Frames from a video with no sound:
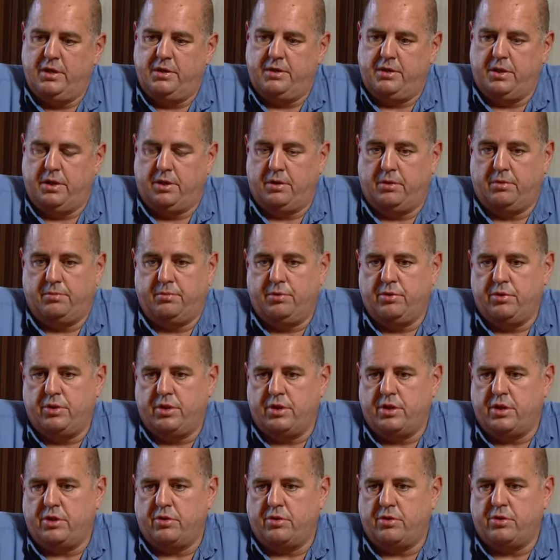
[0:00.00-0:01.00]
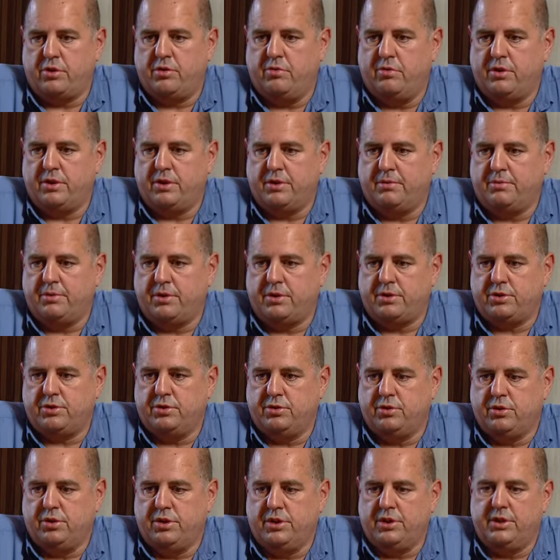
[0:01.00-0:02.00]
c'erano più di 150
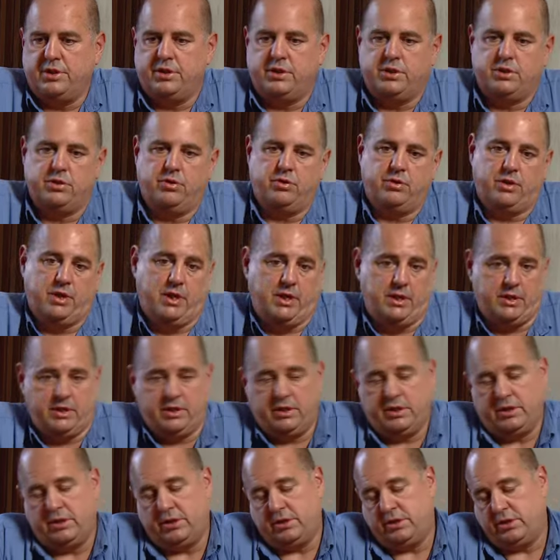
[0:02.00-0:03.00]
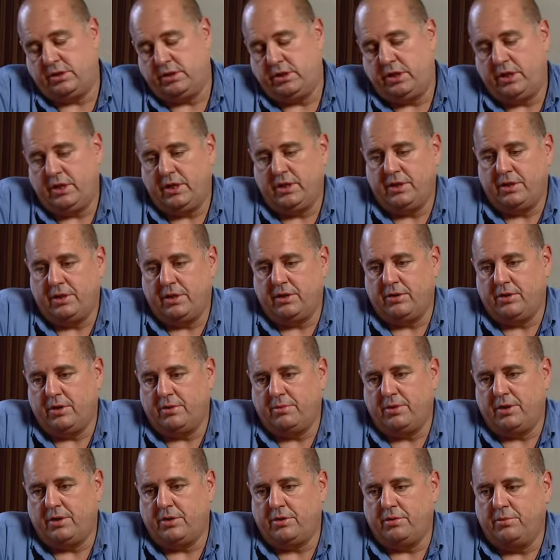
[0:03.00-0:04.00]
persone dislocate sia all'interno della
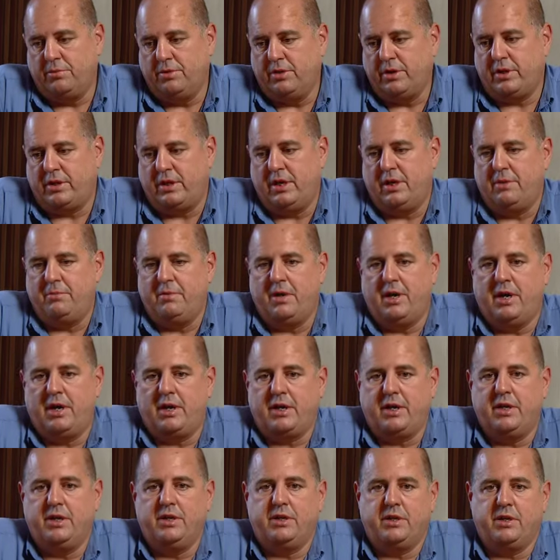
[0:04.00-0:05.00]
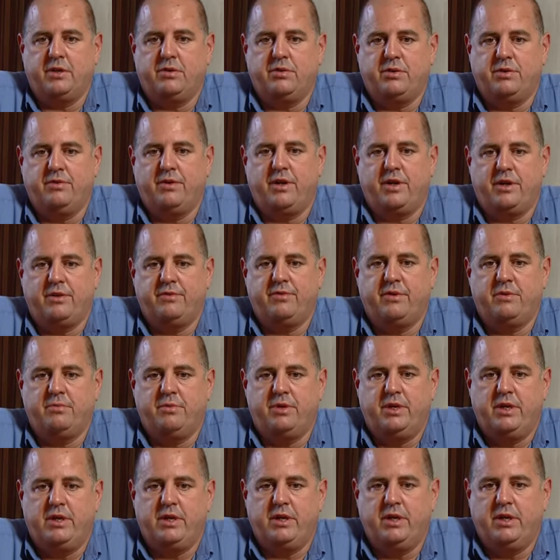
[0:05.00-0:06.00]
mia comunità ma anche all'interno di varie
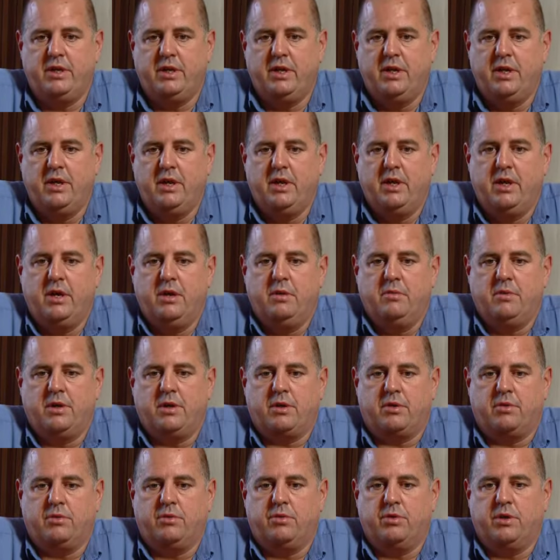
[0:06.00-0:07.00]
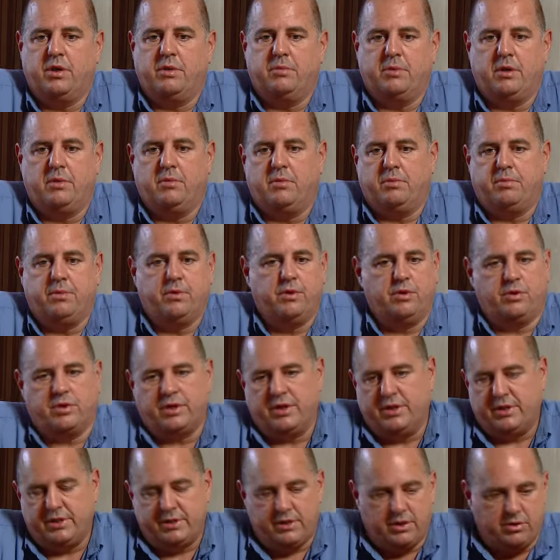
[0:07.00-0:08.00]
famiglie, per cui abbiamo poi
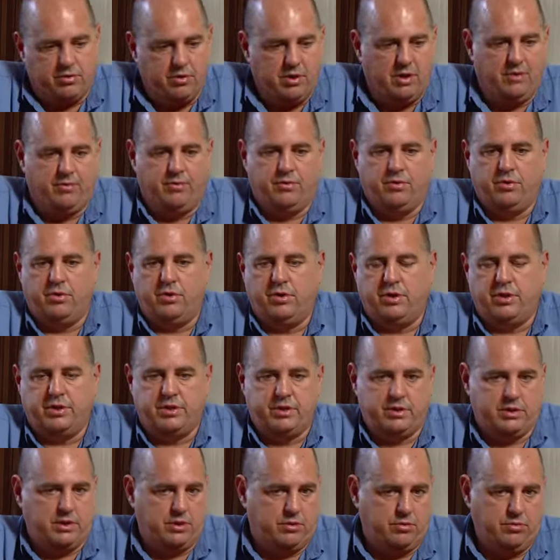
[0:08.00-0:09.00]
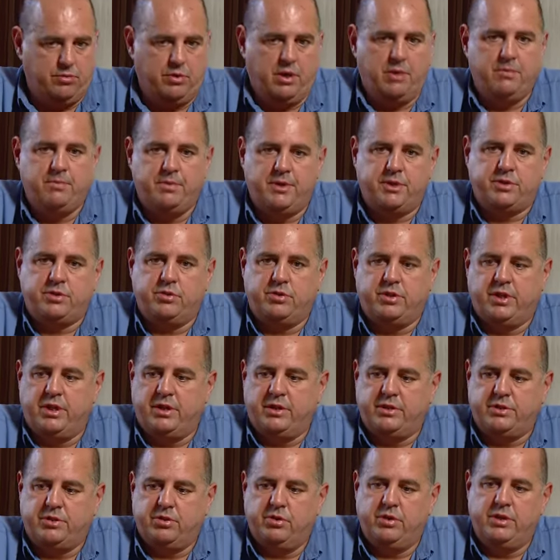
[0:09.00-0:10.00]
organizzato i lavori, c'è stata un'ampia
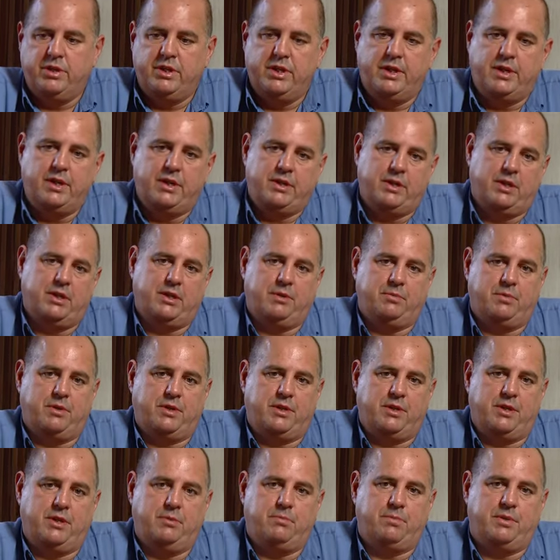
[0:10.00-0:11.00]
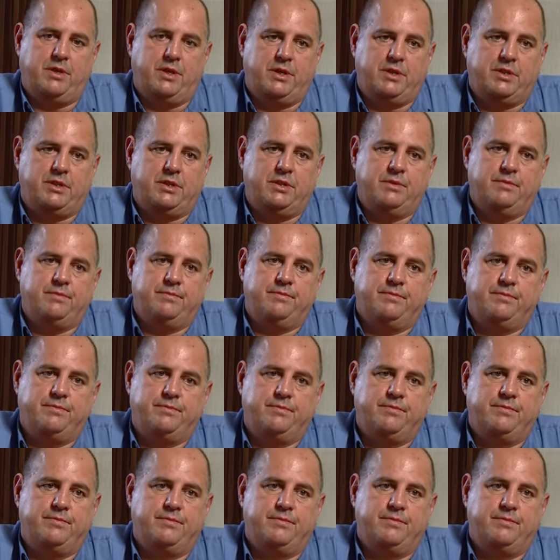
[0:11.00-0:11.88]
solidarietà da parte del Paese.